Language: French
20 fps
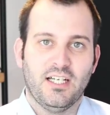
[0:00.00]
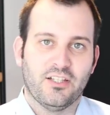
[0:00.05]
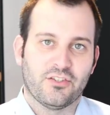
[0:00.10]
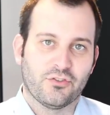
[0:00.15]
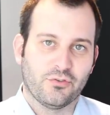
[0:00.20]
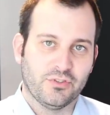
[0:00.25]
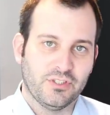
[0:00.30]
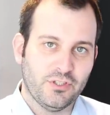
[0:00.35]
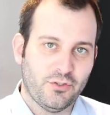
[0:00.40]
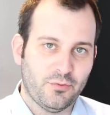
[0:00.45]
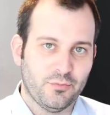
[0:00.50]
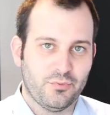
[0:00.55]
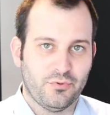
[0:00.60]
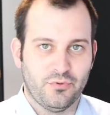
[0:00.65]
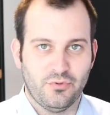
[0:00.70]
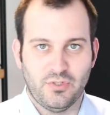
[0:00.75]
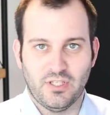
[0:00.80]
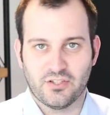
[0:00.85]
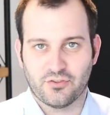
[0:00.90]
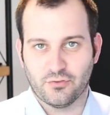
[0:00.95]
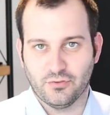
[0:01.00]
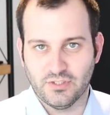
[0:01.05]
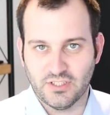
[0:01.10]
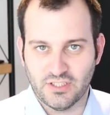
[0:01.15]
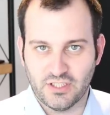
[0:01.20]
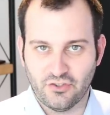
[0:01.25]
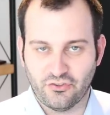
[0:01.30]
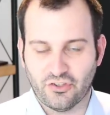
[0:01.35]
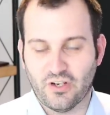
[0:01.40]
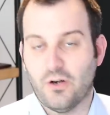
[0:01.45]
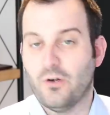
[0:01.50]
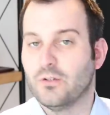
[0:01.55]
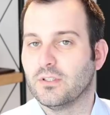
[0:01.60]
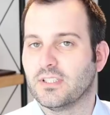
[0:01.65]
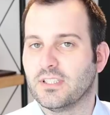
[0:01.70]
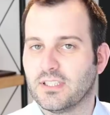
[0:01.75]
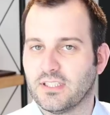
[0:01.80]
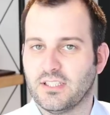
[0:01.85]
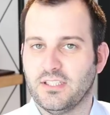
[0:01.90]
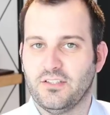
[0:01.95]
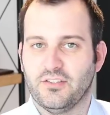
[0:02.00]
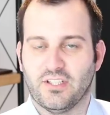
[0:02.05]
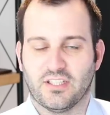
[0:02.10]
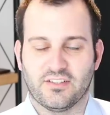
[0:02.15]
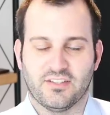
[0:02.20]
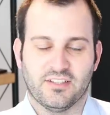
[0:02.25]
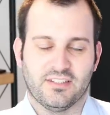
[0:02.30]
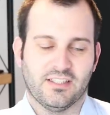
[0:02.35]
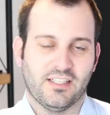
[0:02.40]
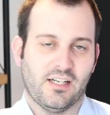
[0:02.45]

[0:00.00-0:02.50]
est-ce qu'on est en bulle, est-ce qu'on est déjà en crise, etc.